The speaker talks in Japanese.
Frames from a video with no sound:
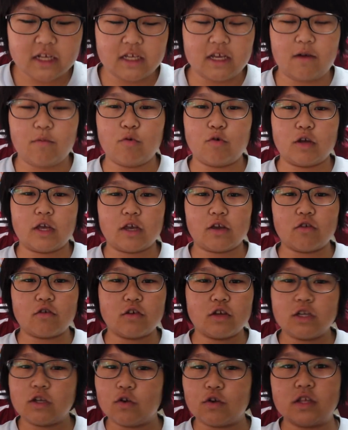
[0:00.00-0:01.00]
いや、もう結
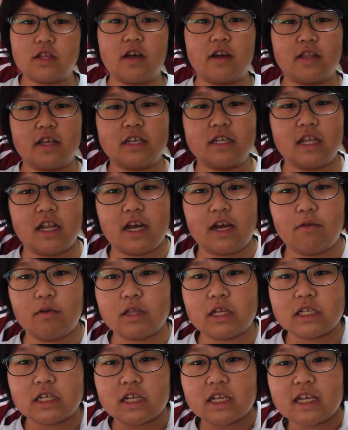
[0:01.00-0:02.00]
局一人ではできてない。
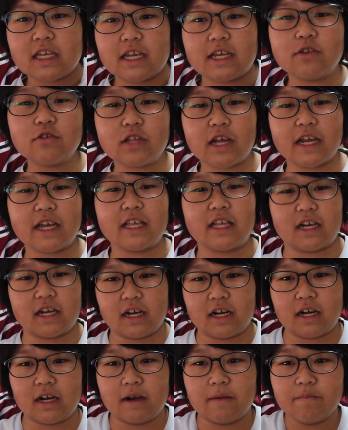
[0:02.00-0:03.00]
私はただいるだけだ
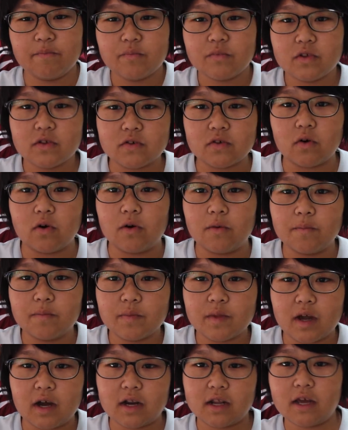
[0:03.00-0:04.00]
から、そ
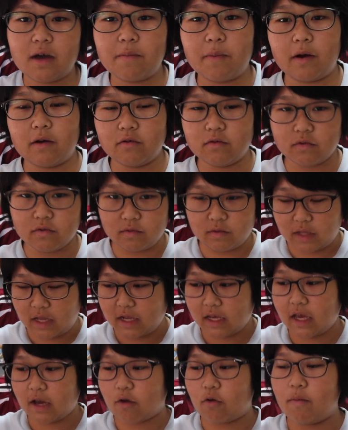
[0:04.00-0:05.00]
う。あれやっぱ、
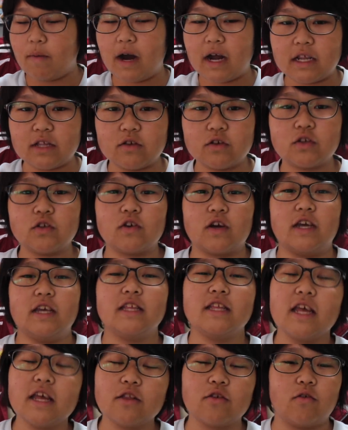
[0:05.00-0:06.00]
ね、結構周りの人が
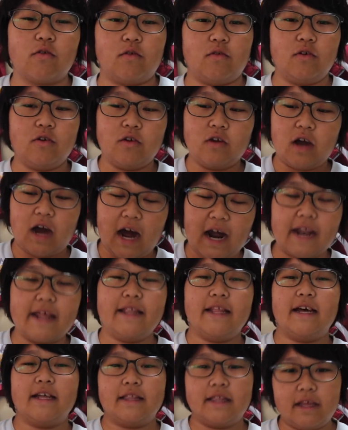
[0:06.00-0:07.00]
いての、あれ
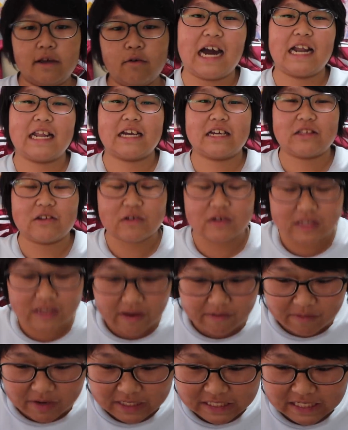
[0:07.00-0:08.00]
なんで、ありがとうござ
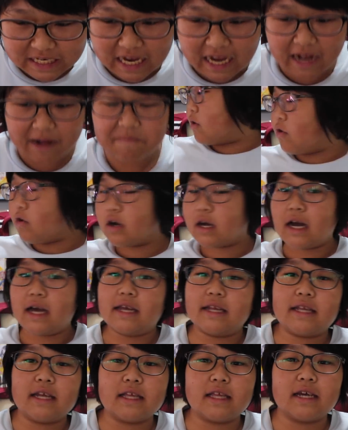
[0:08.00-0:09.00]
いました。今
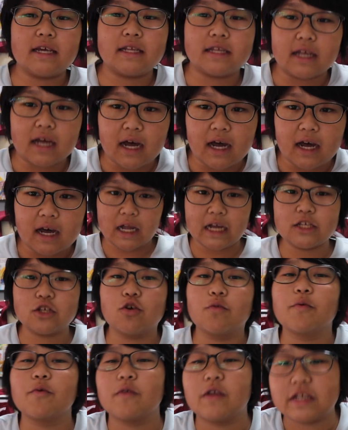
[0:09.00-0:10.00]
回いただいた誕
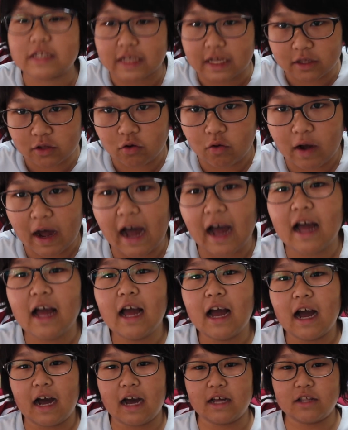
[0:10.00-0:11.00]
生日プレゼントは、
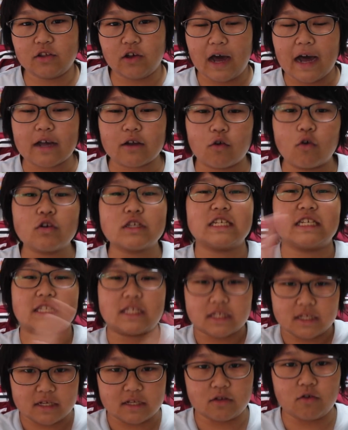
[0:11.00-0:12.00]
あの、あ、後
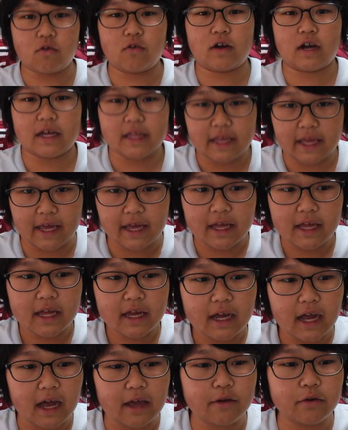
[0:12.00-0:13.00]
日動画で
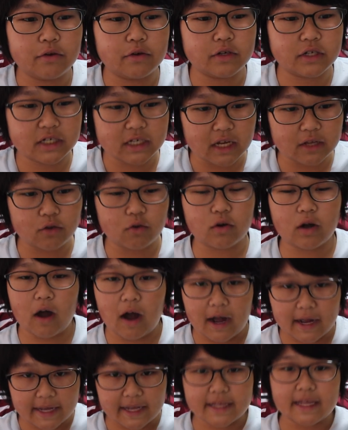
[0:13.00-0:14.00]
開封した動画
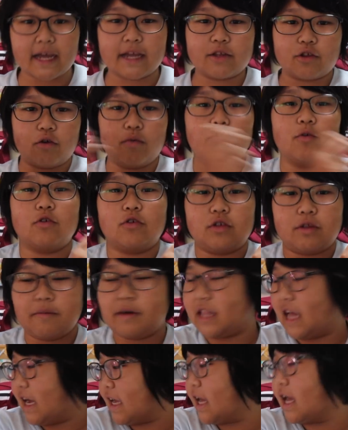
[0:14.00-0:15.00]
を上げたいと思うので、
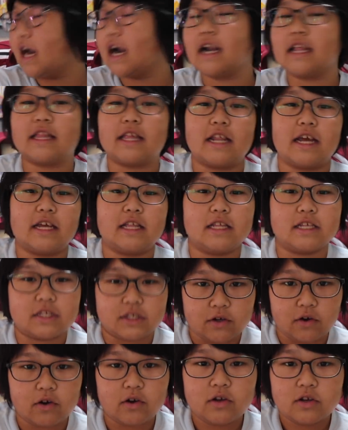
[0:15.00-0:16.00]
まだ開けられてないんで
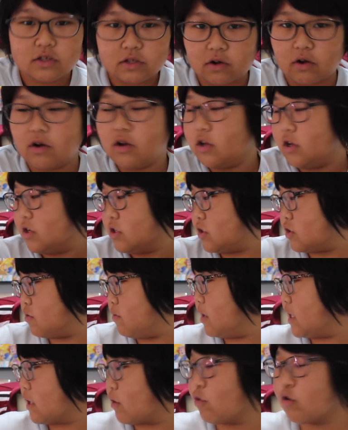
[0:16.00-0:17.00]
すよ。そう。
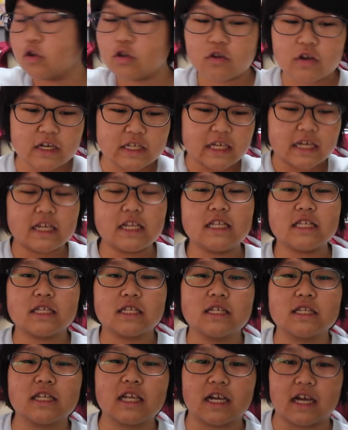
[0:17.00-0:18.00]
ちょっとまだこの動画先に
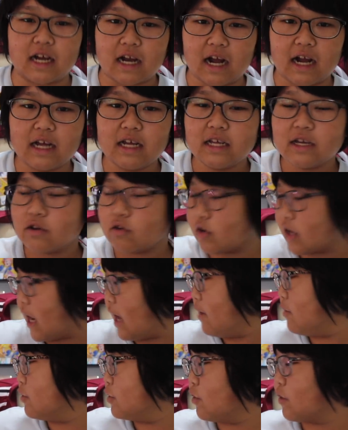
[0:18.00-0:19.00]
作ってから、これ
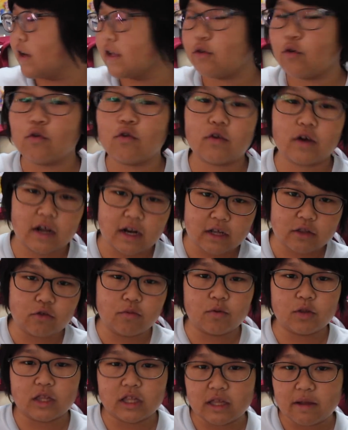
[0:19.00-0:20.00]
開封動画撮ろうかなと
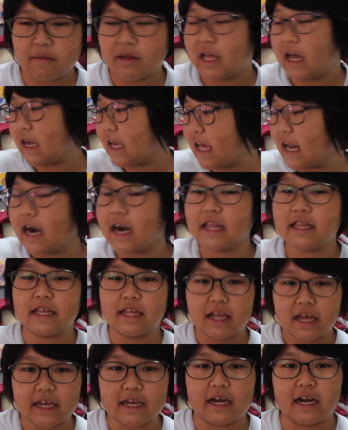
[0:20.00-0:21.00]
思ってて、まだ開けられ
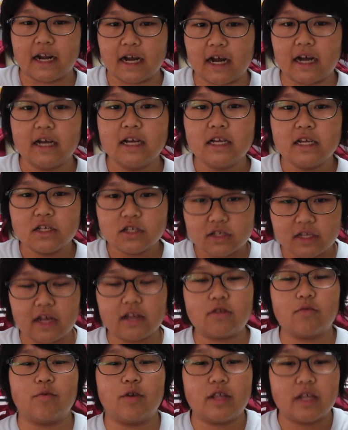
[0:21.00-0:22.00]
てないから、で、
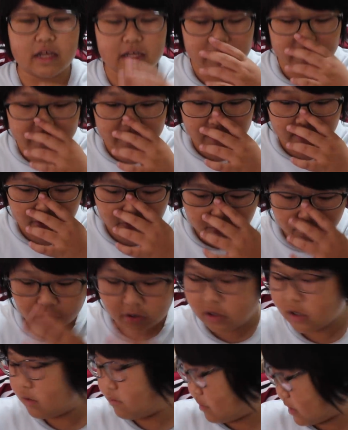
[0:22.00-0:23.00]
なんとも言えないんですけど
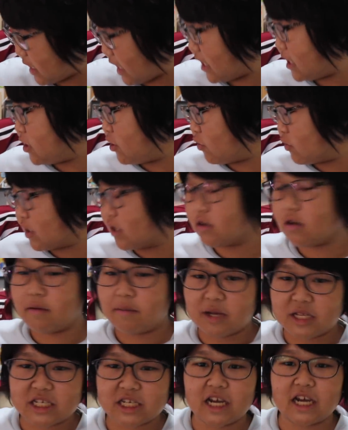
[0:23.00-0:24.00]
も、まあ、大量なのは
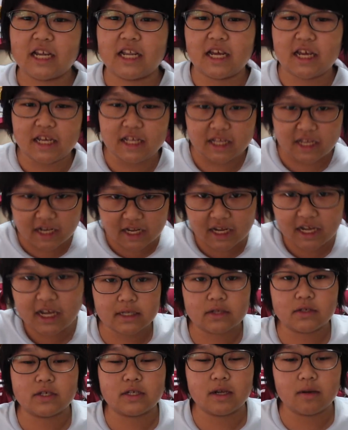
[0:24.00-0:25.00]
間違いないんでね、
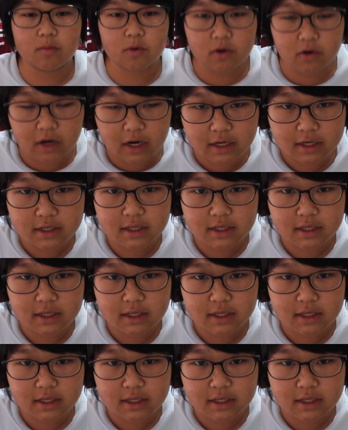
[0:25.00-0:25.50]
そちらもご覧